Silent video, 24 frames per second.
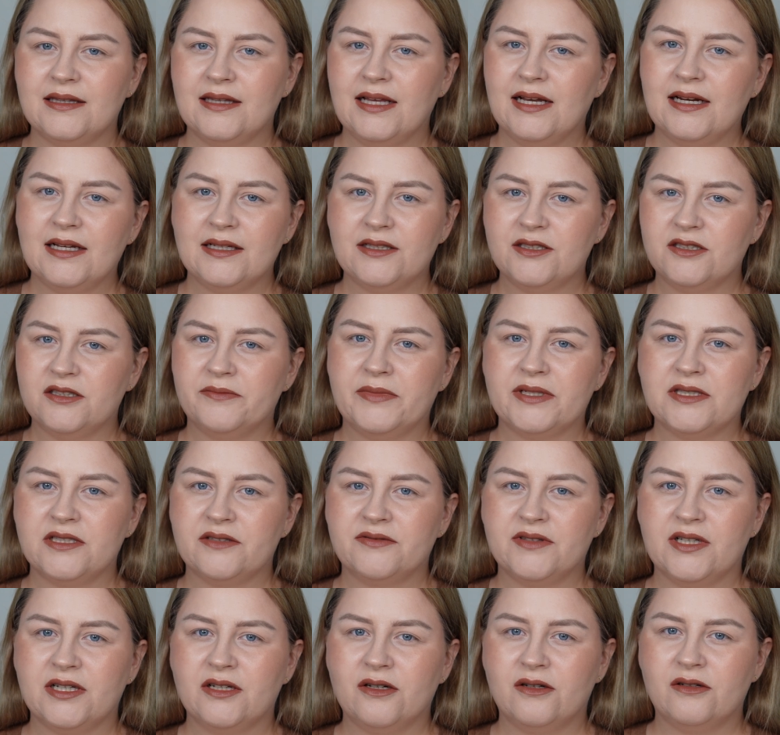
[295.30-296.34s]
dalej trzymacie
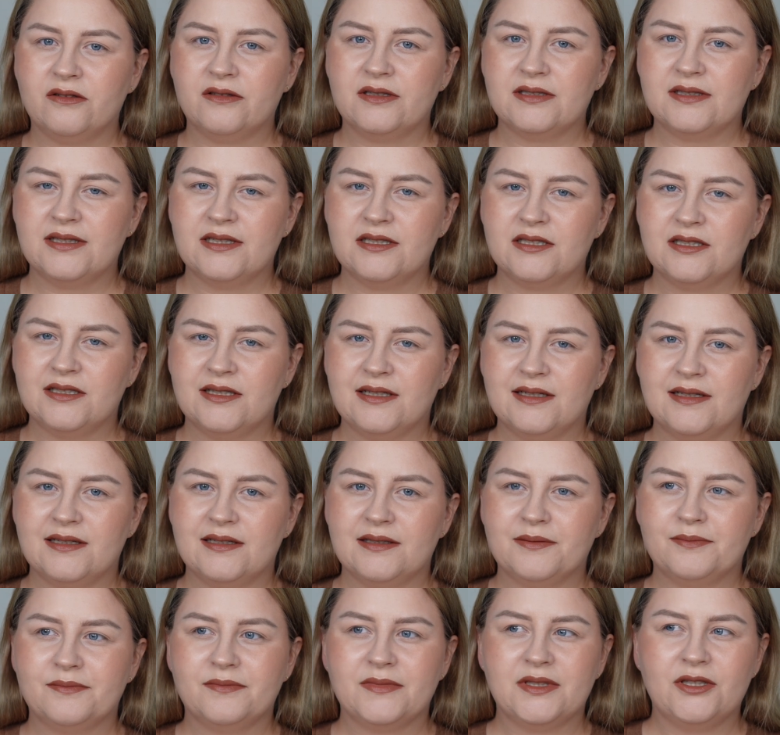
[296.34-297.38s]
w tej
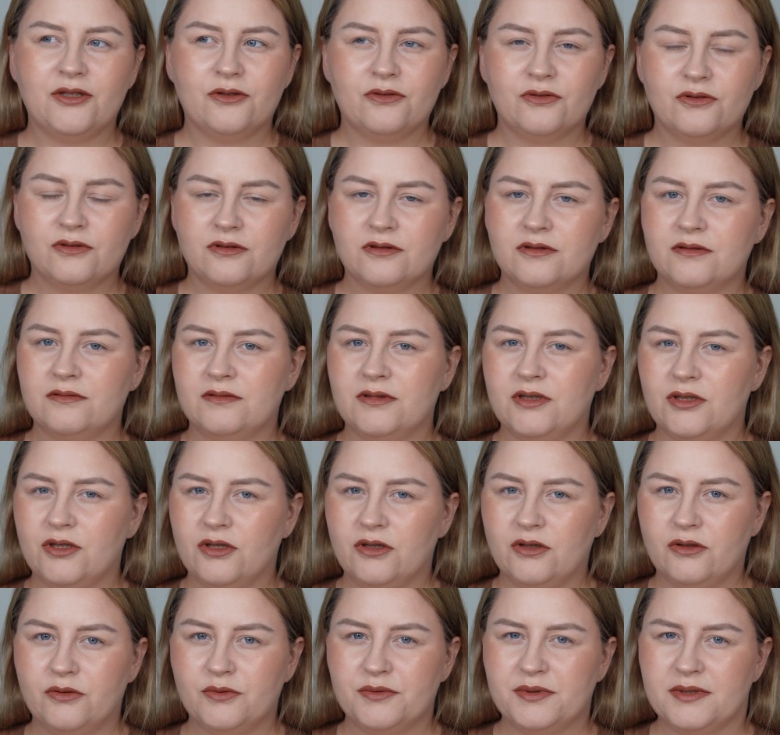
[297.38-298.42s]
kolorystyce Nude
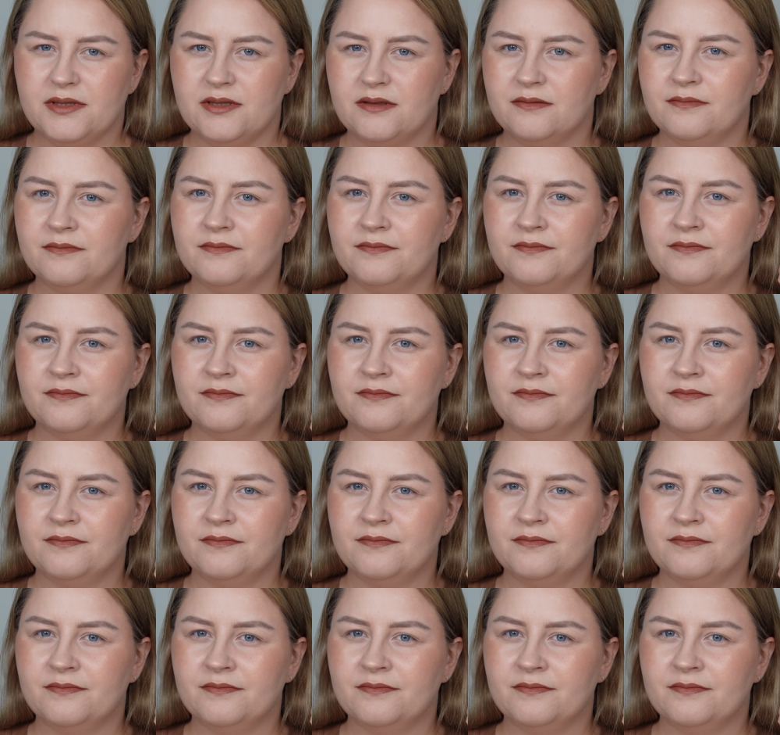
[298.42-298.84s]
Rose.